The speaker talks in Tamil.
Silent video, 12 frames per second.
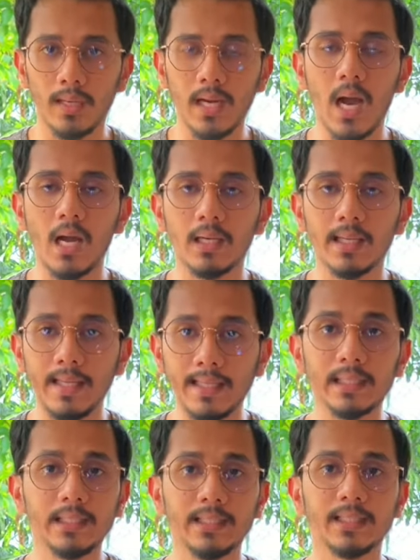நாங்கள்
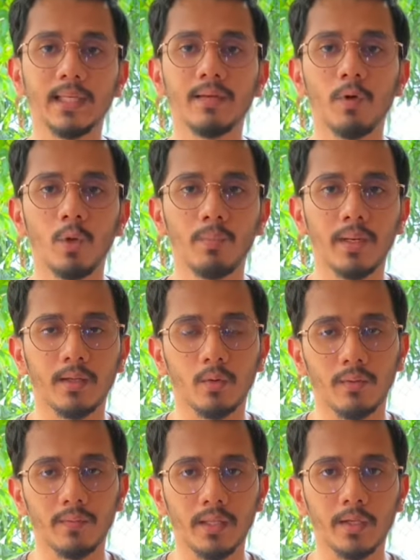எங்களுக்கு டெவலப்
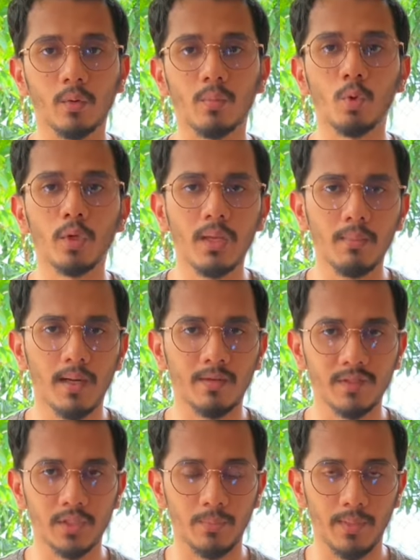பண்ணிக்கொள்ள வேண்டிய ஒரு முக்கியமான
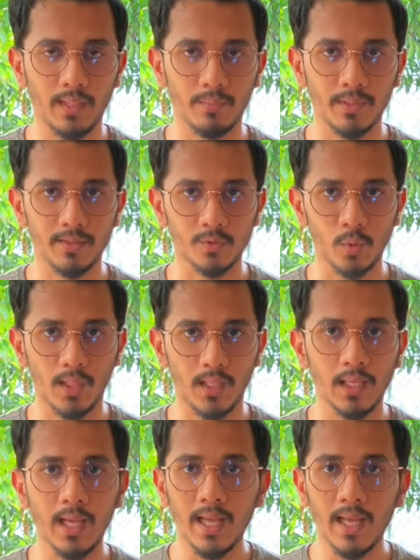விஷயம் என்ன அப்படின்னு சொன்னால்